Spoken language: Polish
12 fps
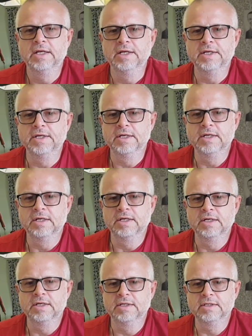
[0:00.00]

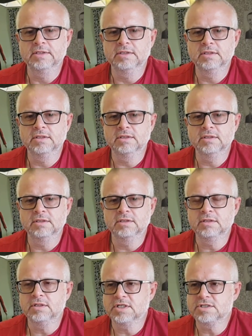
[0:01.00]
e, no
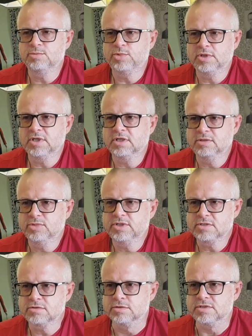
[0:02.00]
to na czym polega niby
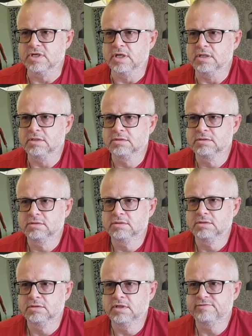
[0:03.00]
dyskusja?
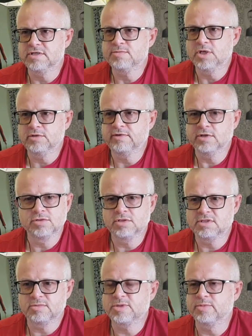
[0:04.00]
Na wysmarowaniu się
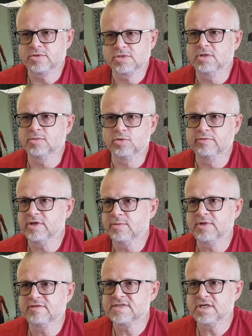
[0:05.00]
za przeproszeniem
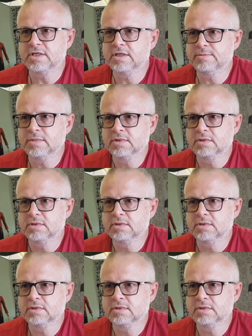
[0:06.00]
głównym nawzajem?